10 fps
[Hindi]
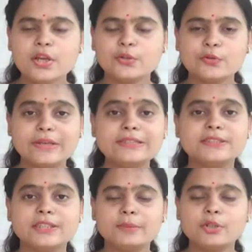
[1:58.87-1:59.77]
तो फ्रेंड्स
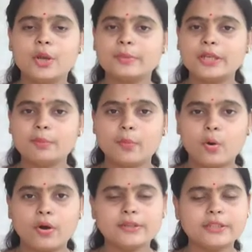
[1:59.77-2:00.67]
ये वीडियो आपके लिए
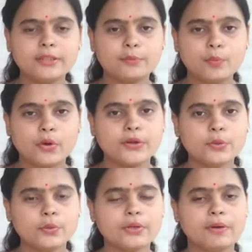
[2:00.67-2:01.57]
बहुत ही इंपॉर्टेंट
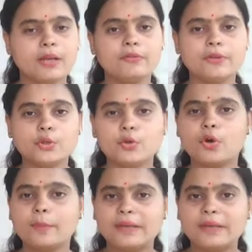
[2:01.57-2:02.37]
होने वाला है वीडियो को आप